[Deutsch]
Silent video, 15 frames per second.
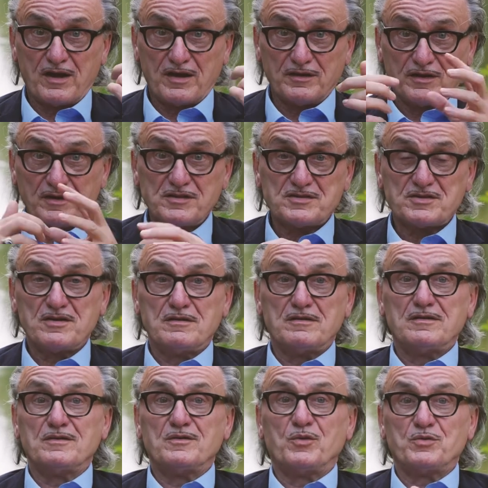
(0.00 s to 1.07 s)
Heinrich
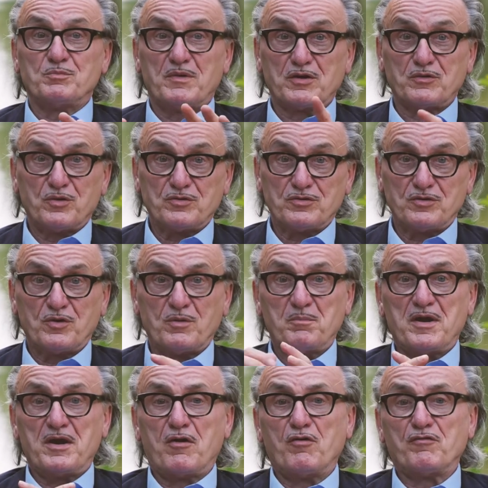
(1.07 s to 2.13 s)
Zille und man könnte noch
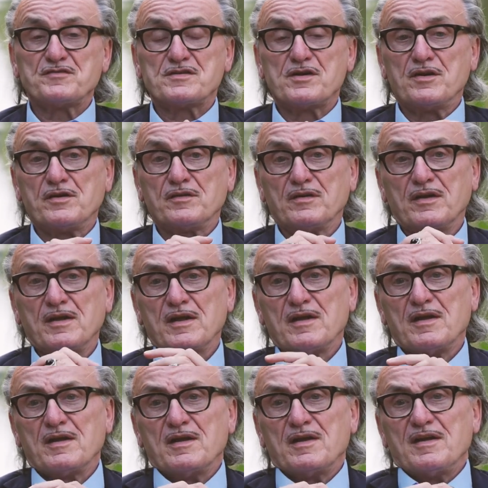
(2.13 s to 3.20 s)
mehr aufzählen.
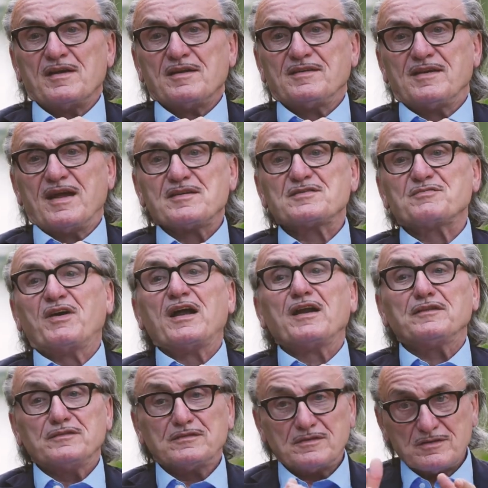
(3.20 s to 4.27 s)
Das
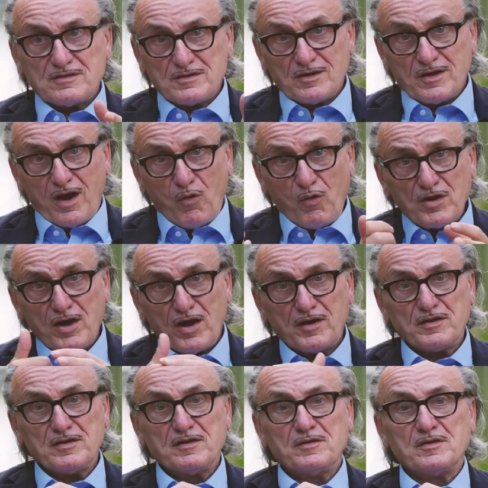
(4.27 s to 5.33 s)
waren äh, auch
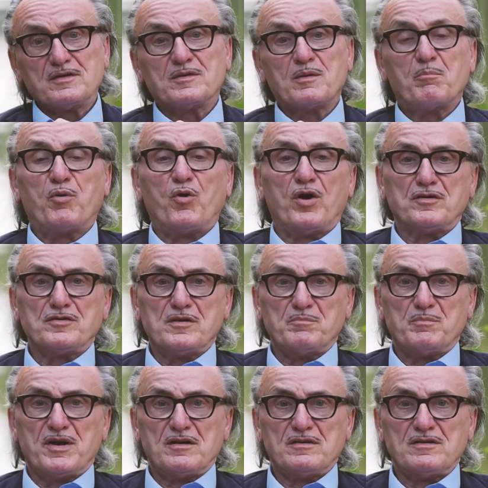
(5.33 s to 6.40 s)
keine
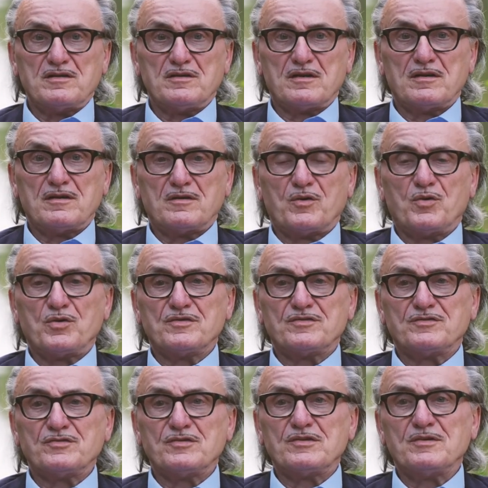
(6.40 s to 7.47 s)
geborenen Berliner. Und
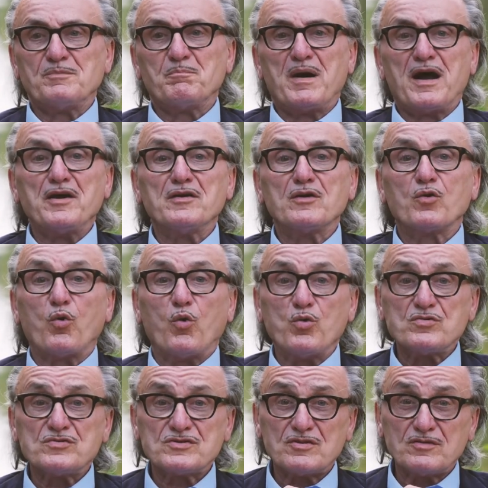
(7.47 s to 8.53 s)
äh, meine
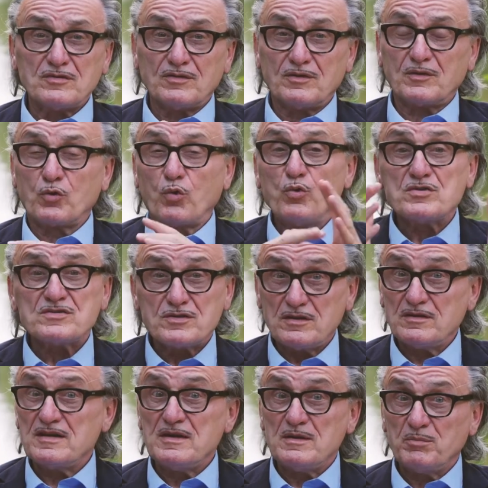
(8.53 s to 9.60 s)
große, größte
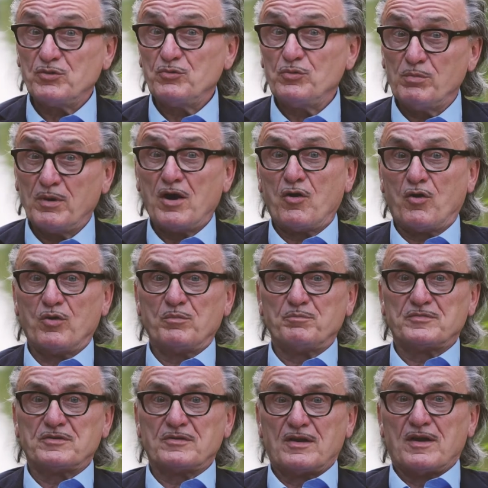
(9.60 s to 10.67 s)
Liebe überhaupt
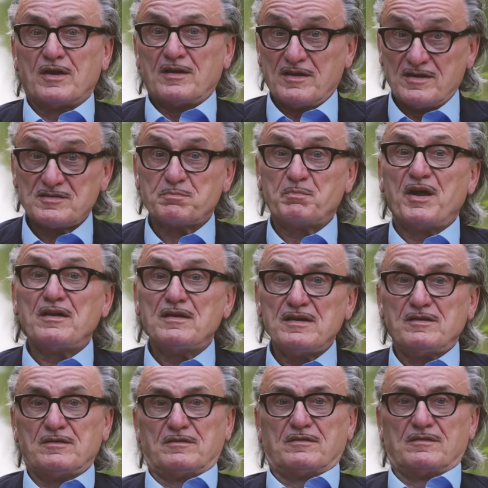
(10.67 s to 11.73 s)
ist
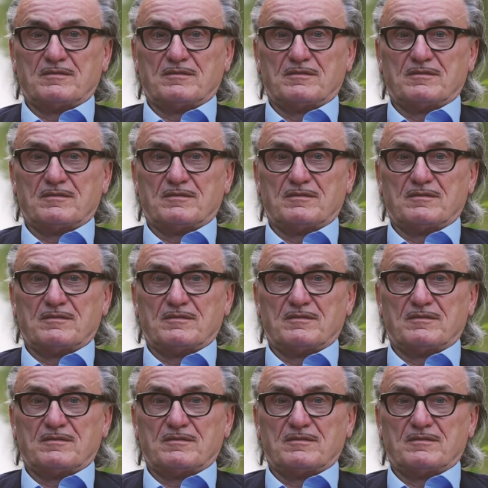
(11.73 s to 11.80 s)
Berlin